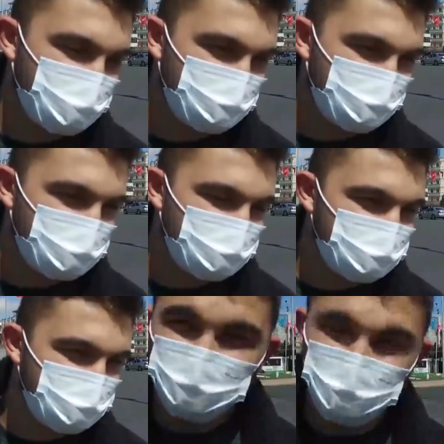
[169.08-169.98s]
önemli.
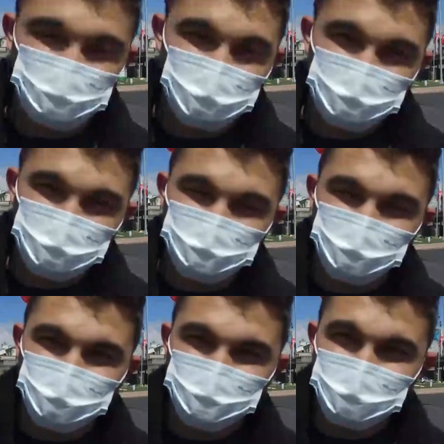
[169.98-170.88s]
Şu an pandemi
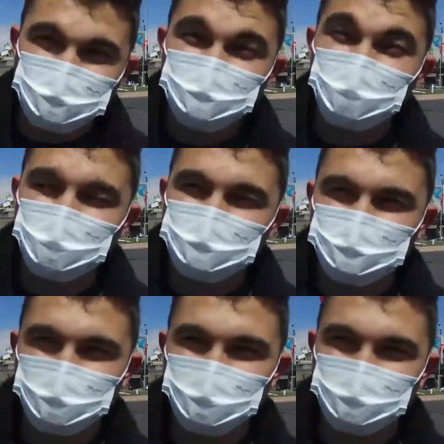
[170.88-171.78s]
döneminde hiç sipariş
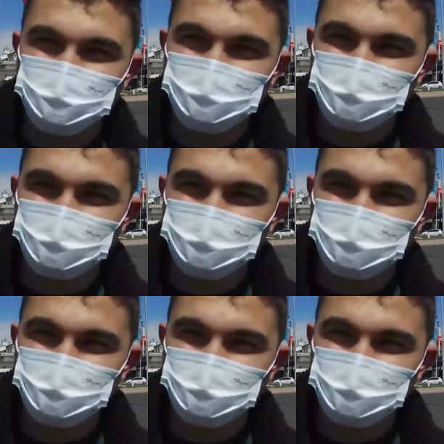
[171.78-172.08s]
vermedim.